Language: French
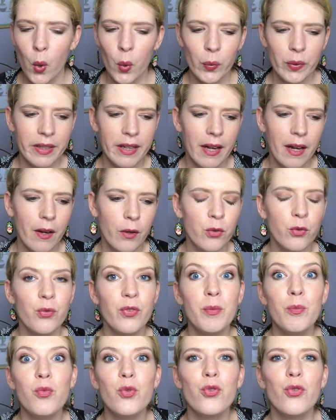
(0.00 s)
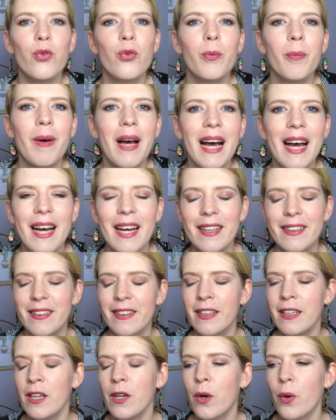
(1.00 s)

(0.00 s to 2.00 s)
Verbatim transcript: On a une fille musulmane,